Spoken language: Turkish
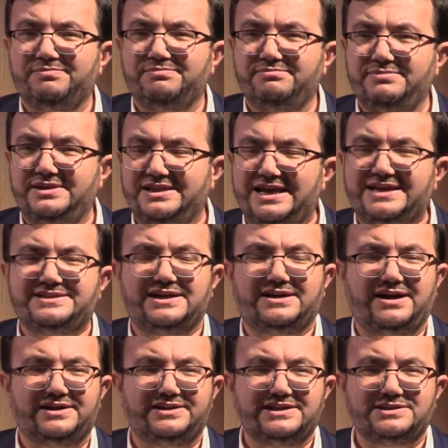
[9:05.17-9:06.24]
Binlerce
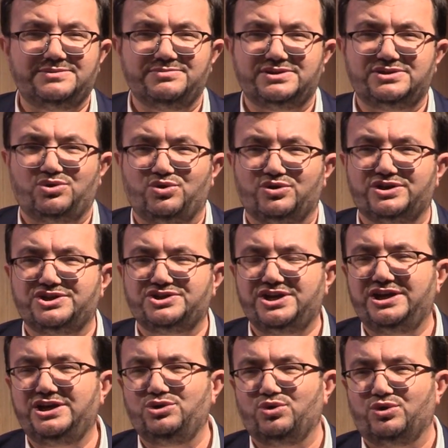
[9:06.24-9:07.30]
kardeşimiz orada
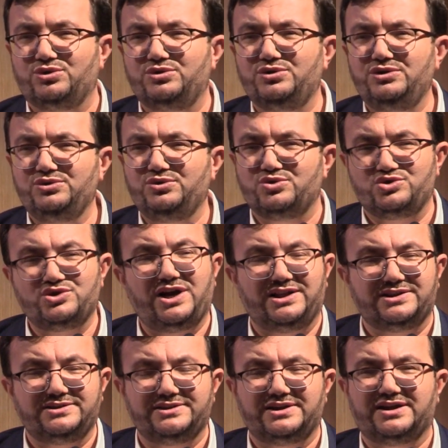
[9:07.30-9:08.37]
şehit oldu, göçük
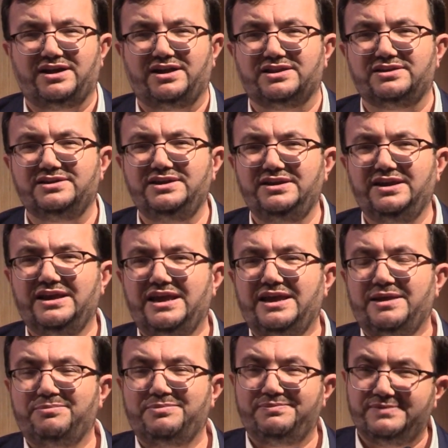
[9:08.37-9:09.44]
altında kaldı.
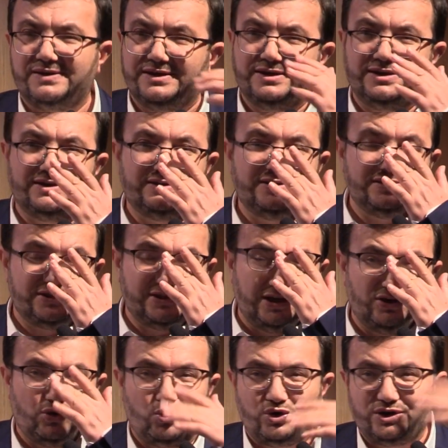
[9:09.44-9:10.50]
E,
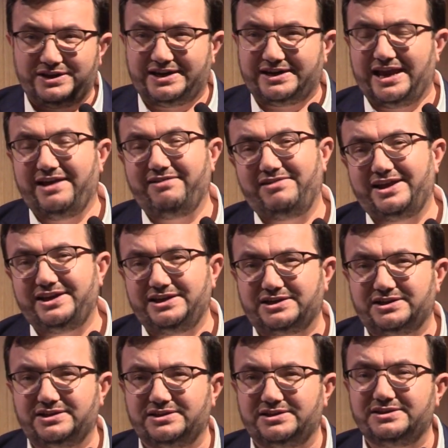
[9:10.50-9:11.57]
işte o kadar evler
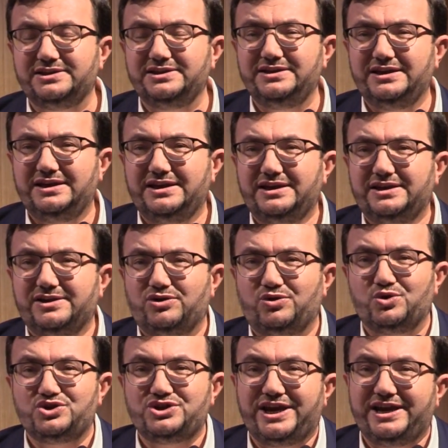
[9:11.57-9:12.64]
yıkıldı,
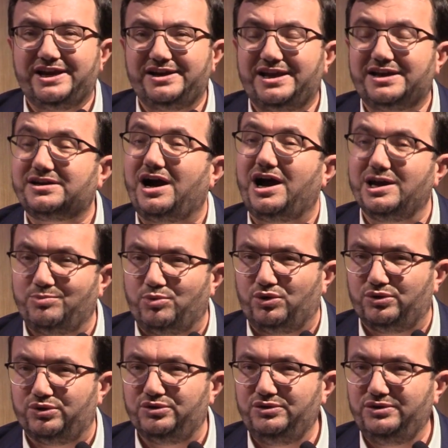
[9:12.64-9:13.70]
o şehirler
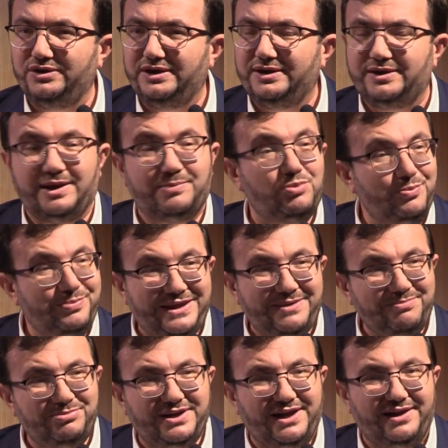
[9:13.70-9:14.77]
kayboldu. E bu bir
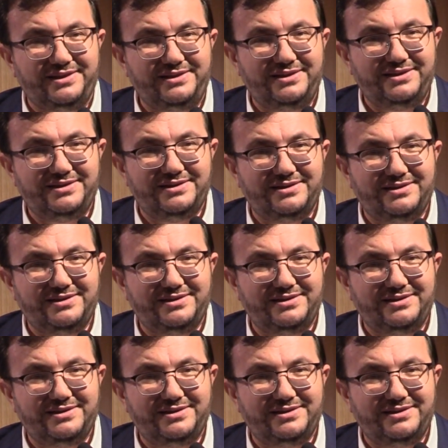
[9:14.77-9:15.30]
imtihan.